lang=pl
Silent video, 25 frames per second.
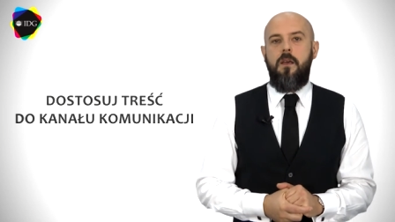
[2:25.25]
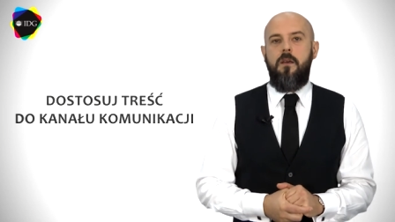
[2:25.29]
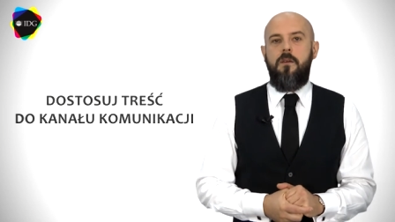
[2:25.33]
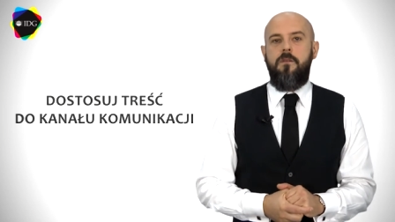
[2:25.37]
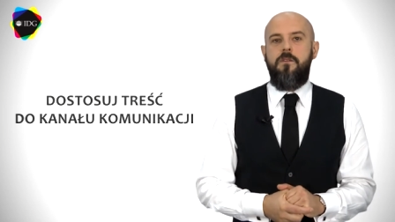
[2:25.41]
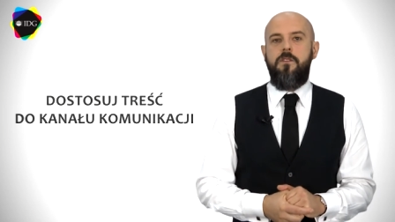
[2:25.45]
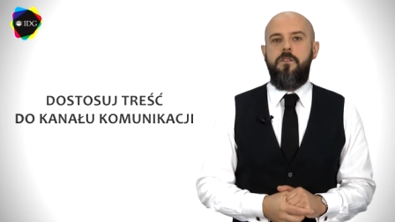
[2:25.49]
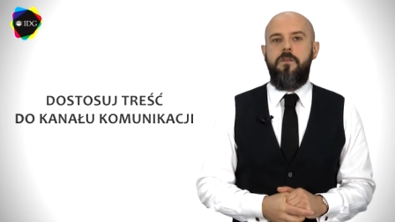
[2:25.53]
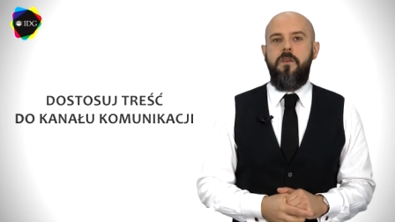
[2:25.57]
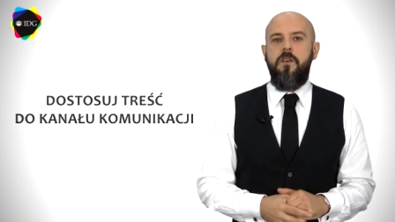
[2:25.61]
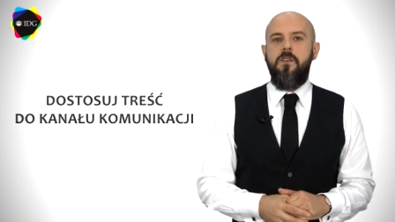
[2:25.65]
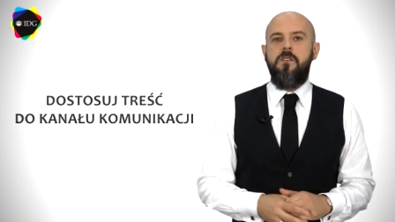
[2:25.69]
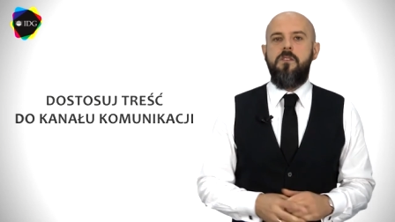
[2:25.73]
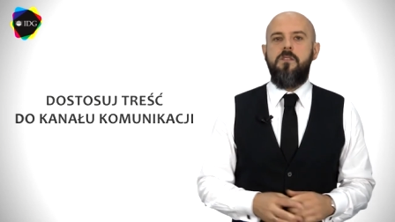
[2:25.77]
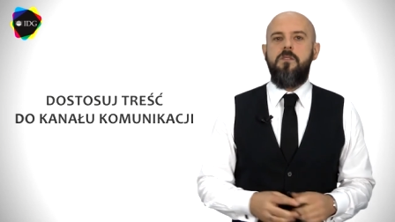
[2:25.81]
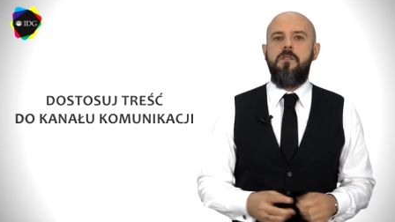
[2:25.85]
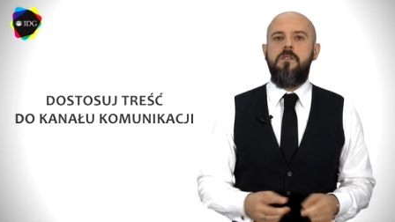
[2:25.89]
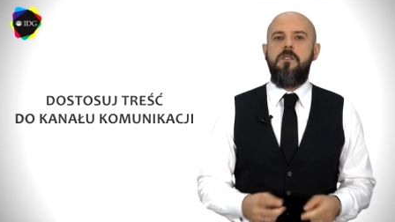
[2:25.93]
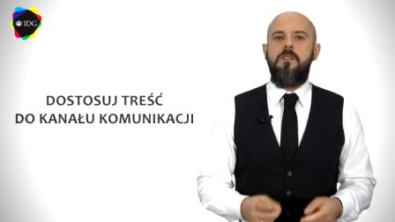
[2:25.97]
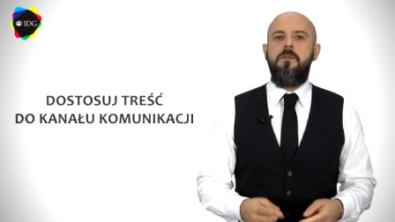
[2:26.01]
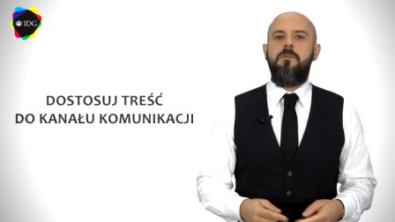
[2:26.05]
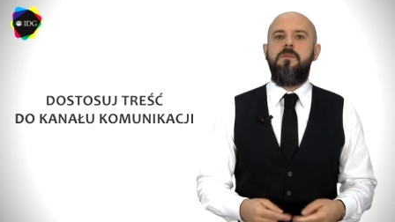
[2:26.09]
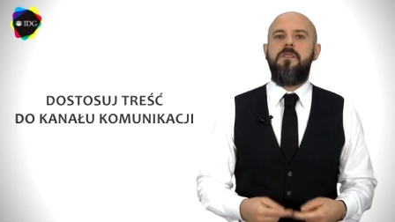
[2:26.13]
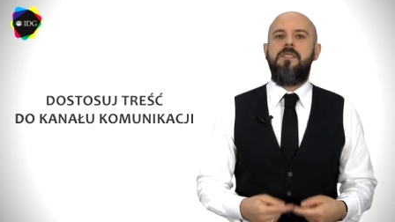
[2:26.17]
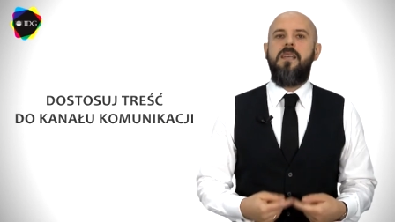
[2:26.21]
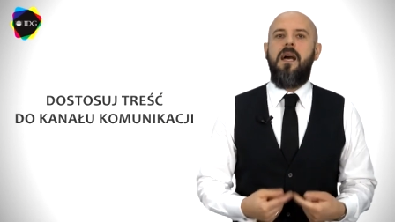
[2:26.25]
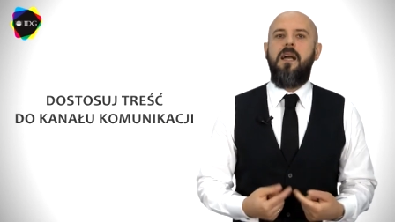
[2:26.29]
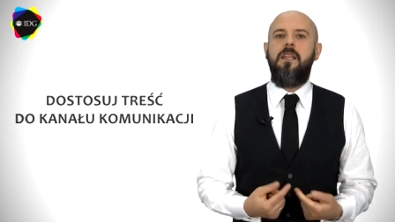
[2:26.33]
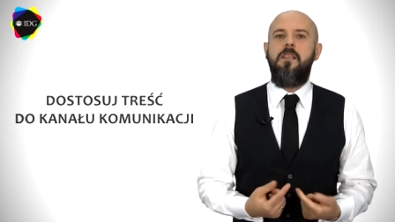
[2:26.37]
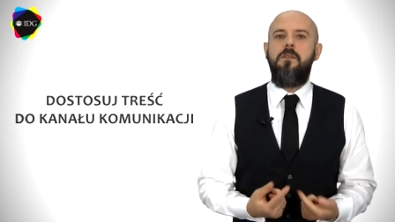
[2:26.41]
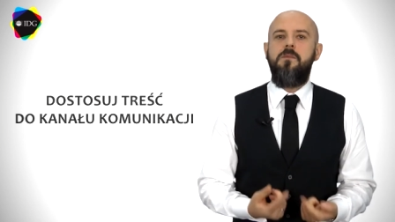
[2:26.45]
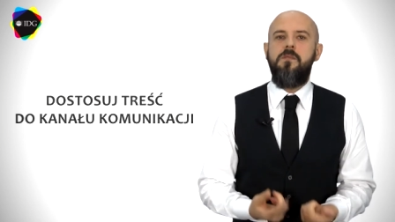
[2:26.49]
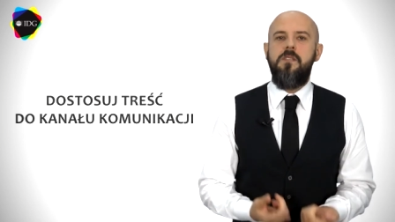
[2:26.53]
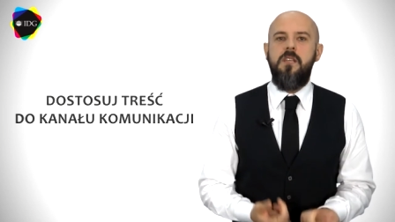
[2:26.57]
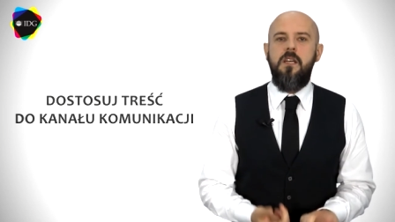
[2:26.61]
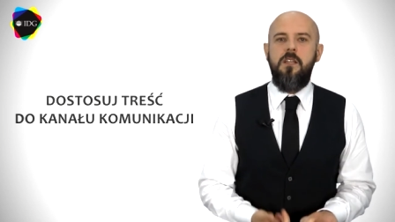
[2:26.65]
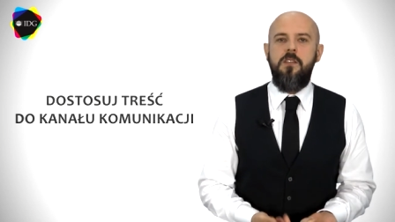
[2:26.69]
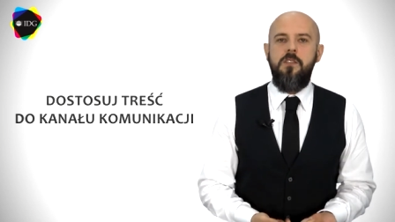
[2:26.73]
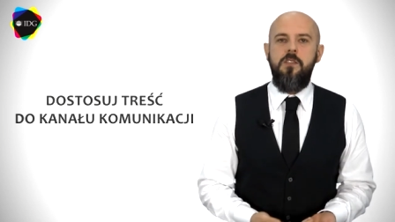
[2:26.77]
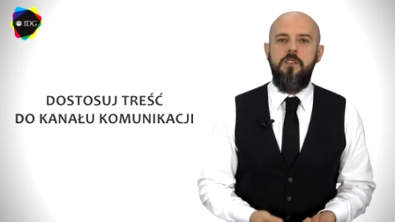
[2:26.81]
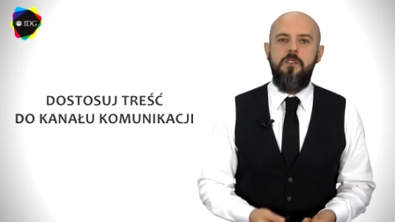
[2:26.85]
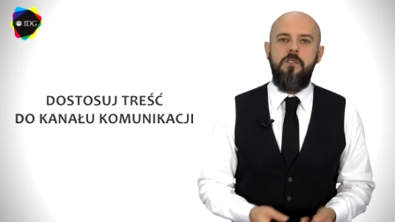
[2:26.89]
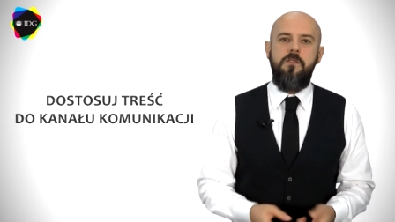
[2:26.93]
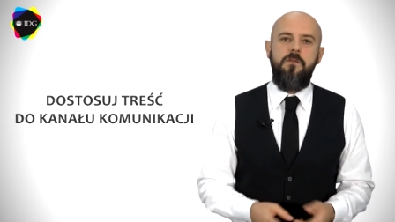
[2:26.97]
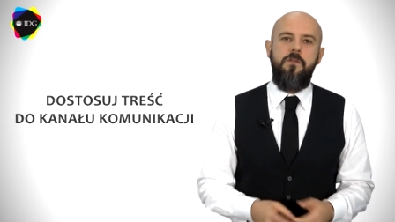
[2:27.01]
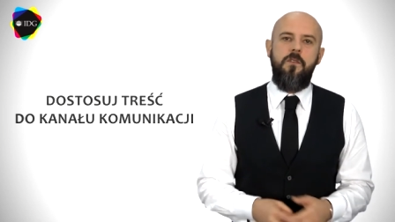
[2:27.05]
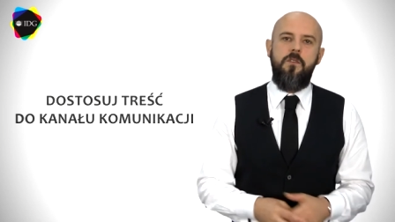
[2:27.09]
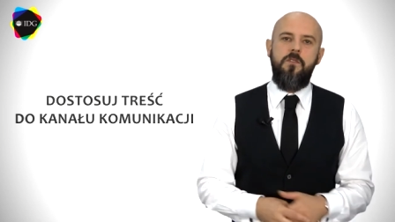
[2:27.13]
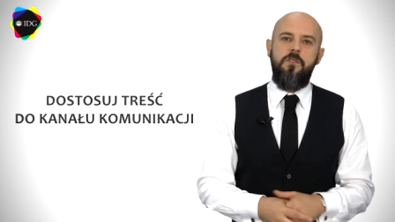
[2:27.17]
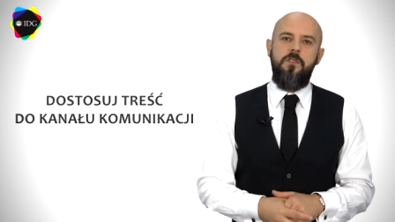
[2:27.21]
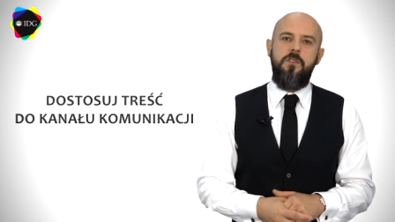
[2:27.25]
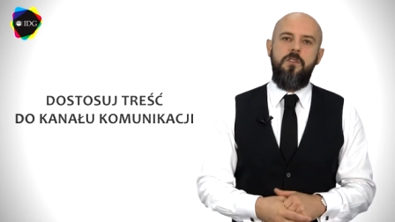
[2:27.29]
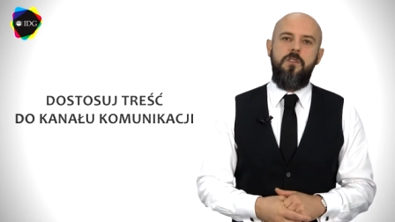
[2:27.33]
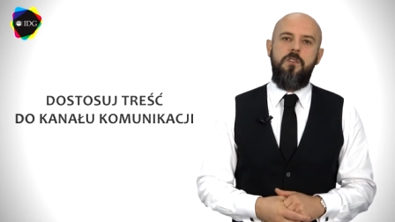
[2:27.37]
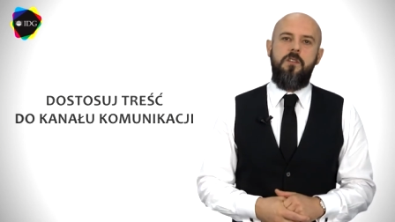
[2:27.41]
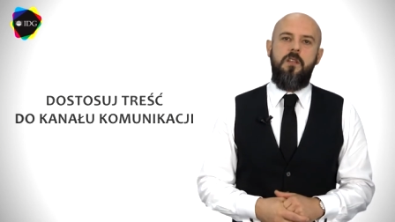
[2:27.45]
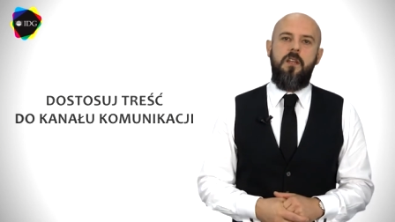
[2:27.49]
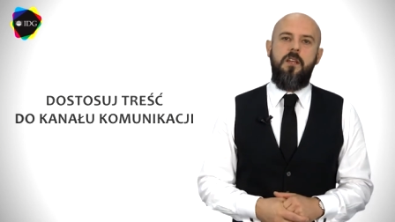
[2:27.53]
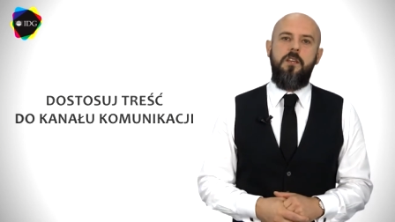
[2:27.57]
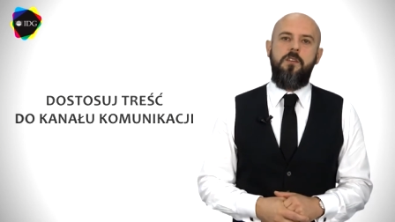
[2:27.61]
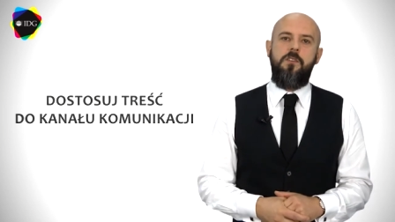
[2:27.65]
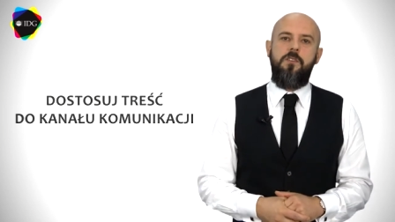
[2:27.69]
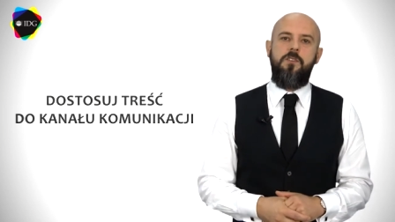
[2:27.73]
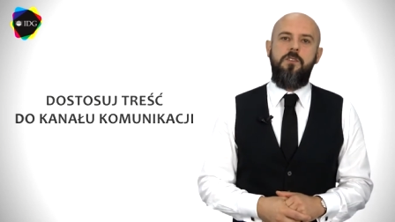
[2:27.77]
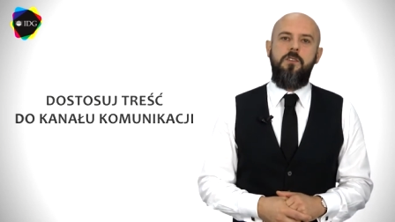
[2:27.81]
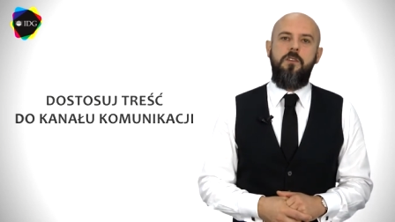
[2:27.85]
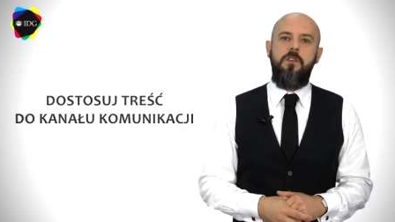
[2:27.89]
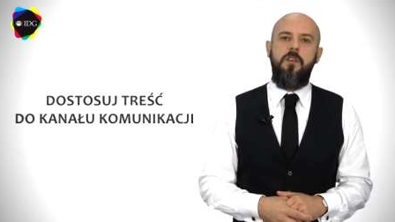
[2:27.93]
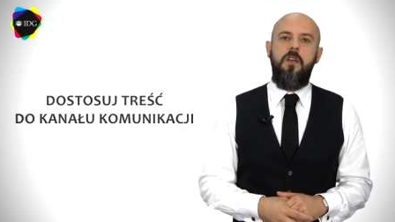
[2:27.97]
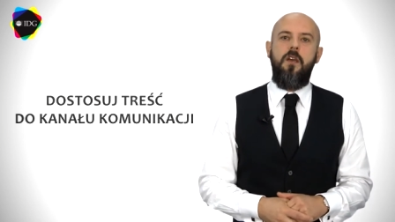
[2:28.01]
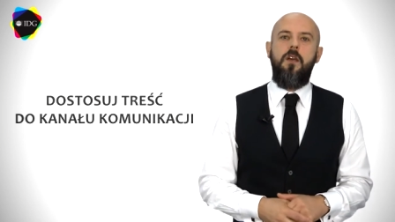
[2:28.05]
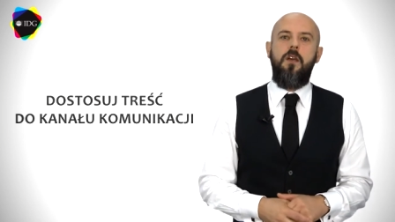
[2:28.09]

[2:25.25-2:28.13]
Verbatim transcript: W związku z tym, zanim zaczniesz tworzyć treści,